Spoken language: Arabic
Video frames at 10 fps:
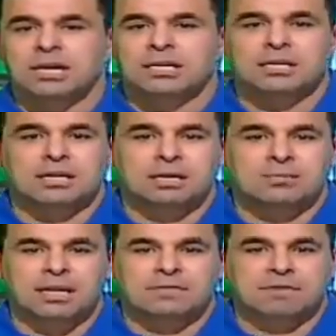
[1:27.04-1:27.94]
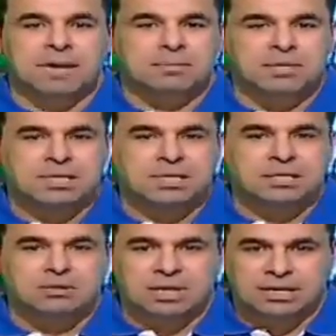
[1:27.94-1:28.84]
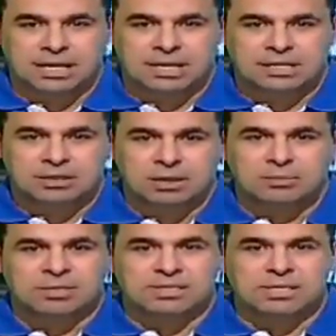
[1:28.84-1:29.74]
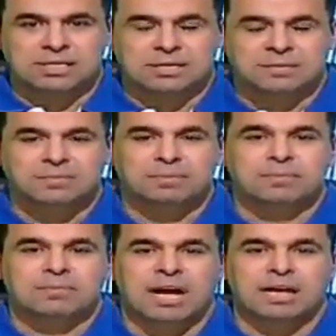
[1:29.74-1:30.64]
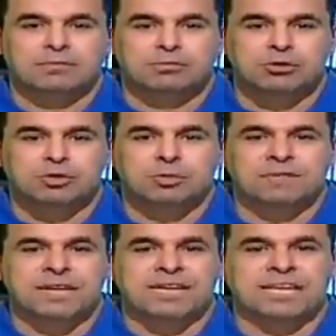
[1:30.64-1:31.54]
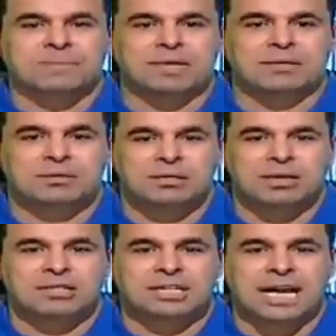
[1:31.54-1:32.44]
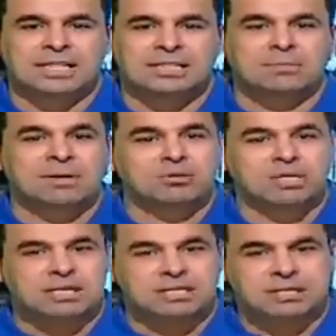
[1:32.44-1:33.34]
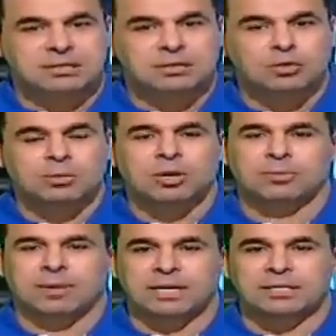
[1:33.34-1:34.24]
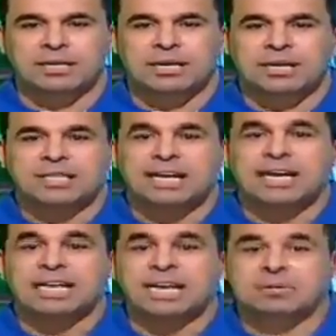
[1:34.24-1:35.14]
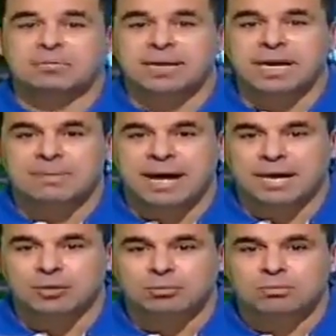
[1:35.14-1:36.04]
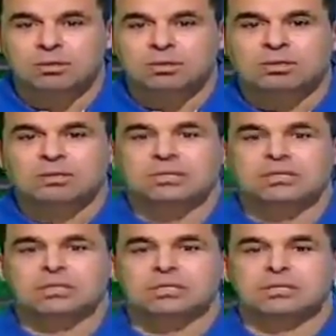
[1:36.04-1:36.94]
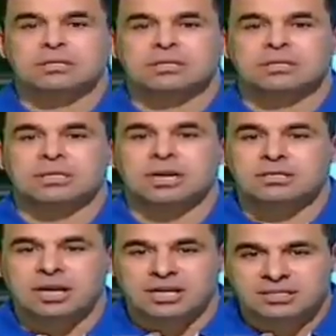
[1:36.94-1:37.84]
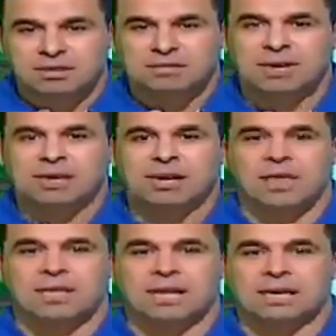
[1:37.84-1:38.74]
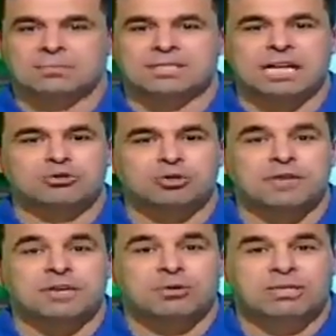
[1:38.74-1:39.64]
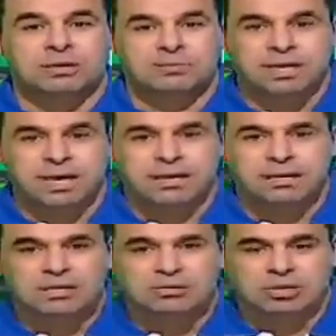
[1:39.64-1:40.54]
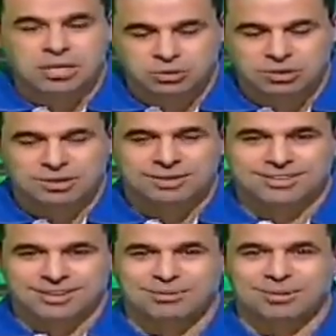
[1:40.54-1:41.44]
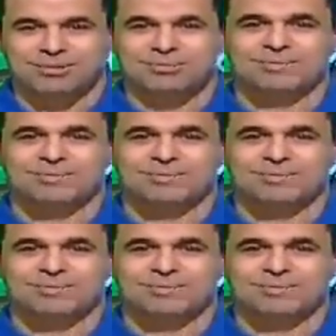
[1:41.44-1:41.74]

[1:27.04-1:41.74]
ان الملف الامريكي والكندي والمكسيكي هيفوز وفارق كبير قد يتعدى ال 130 و 140 ده كان كلامي امبارح معاكم آه النهارده حصل فعلا هذا الكلام بس تعالوا نشوف انا قلت ايه امبارح ونرجع لكم تاني يلا بينا